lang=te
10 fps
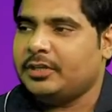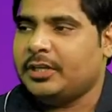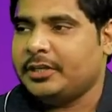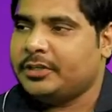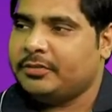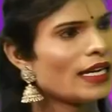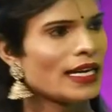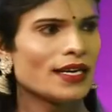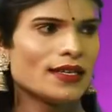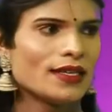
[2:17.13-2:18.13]
డైరెక్ట్
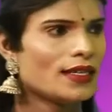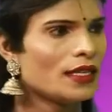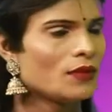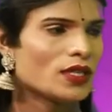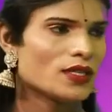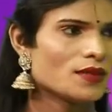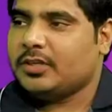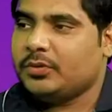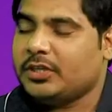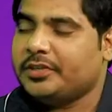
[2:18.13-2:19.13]
డైరెక్ట్ గా టీమ్
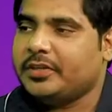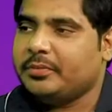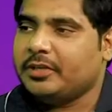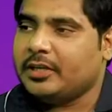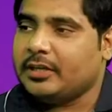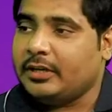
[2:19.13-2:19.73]
కానీ ఒకటేసారి మీకు